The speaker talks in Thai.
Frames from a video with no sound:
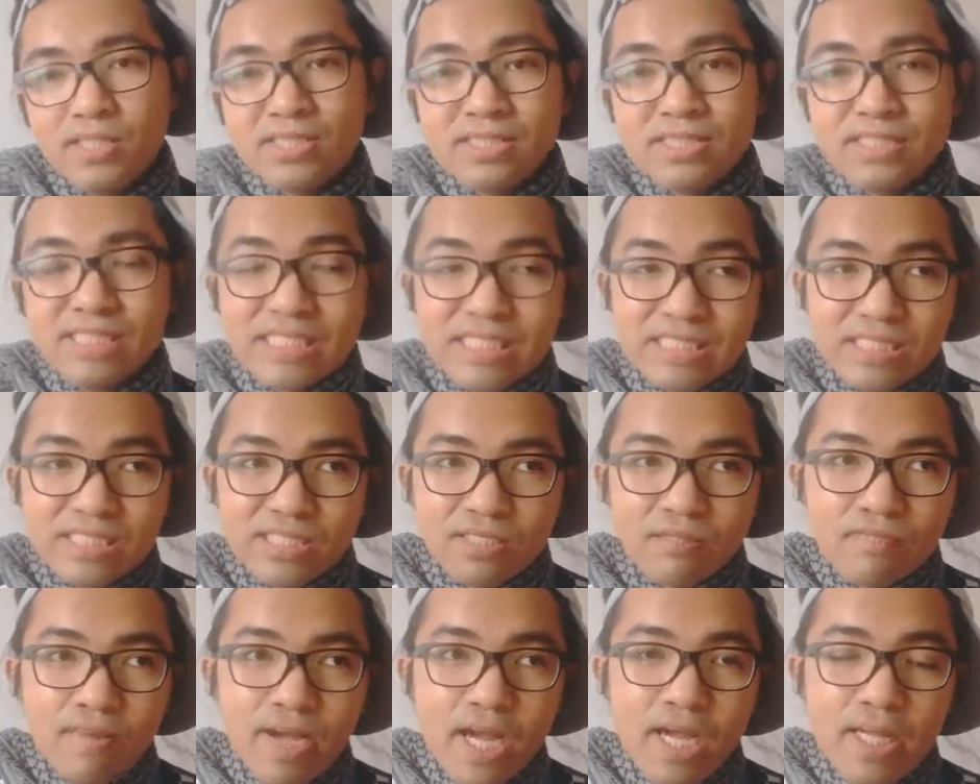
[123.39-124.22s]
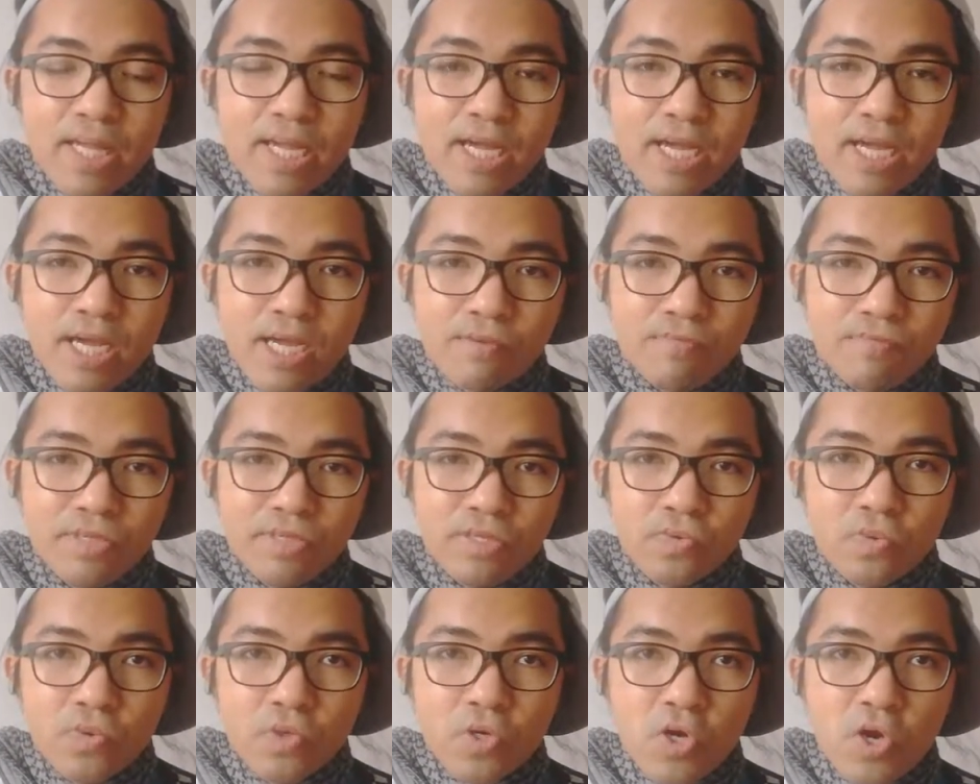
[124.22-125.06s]
ตื่นขึ้นมานะฮะผิว
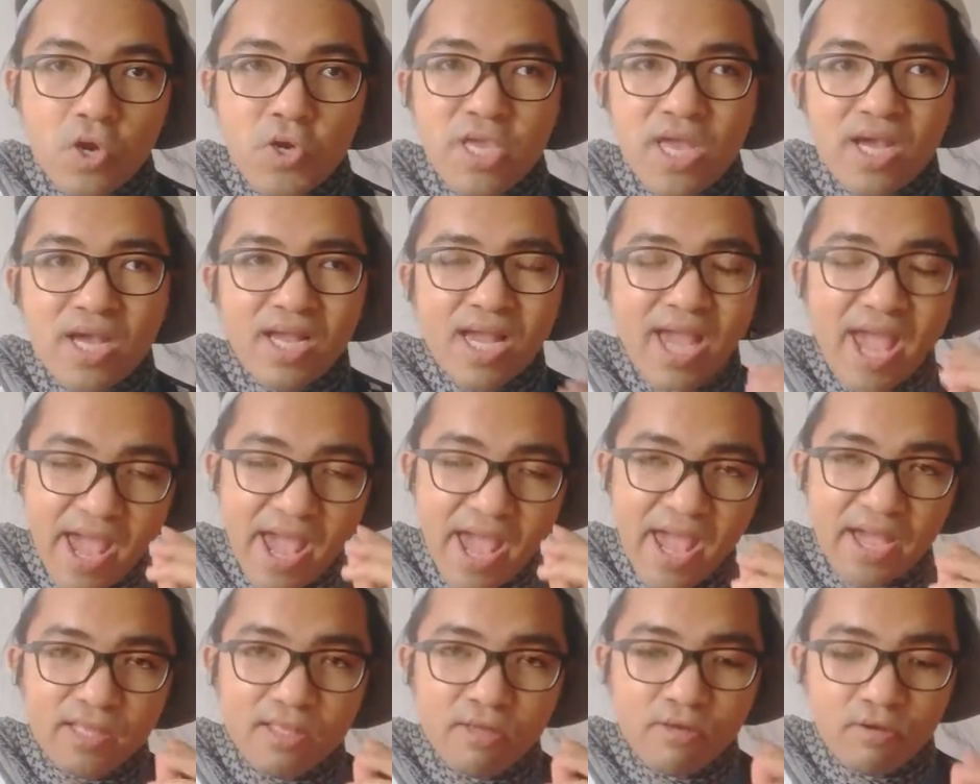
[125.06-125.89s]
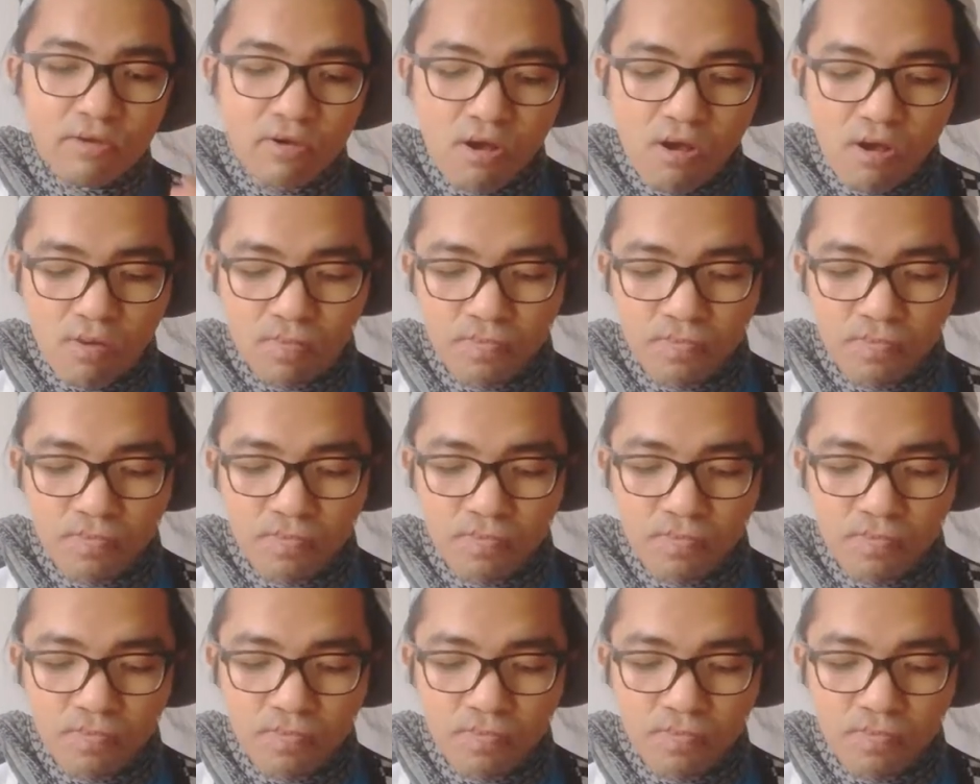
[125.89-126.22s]
ก็ยังแห้งแล้วก็